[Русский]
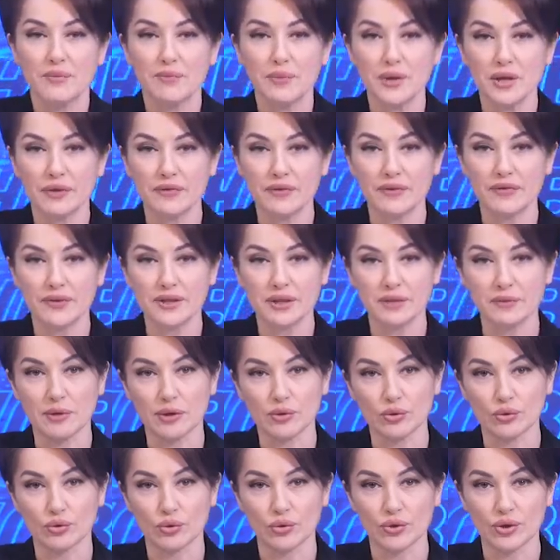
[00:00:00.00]
Первый в этом
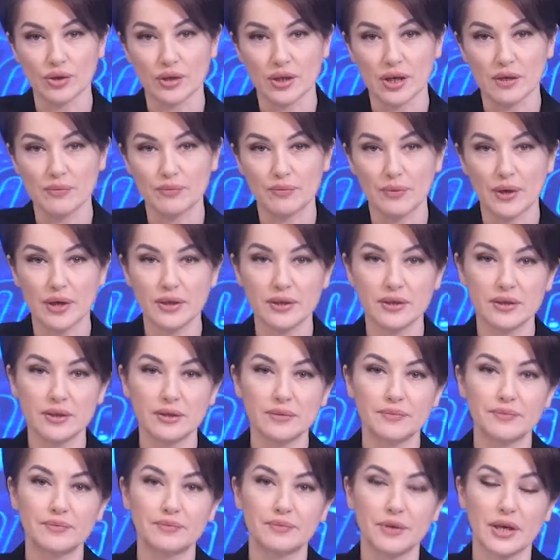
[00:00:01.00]
году турнир
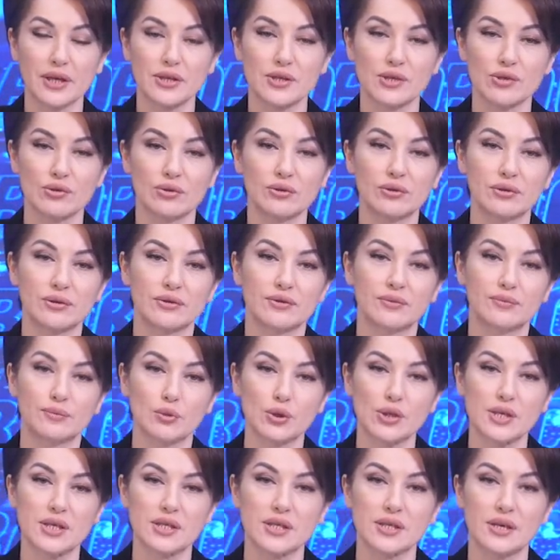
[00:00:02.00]
компании пройдет
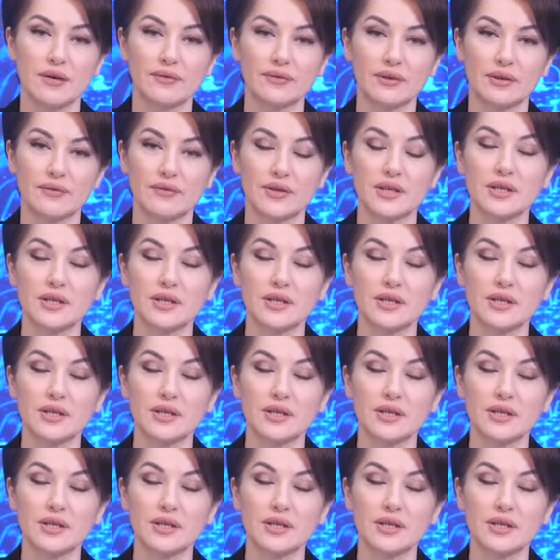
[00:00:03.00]
послезавтра в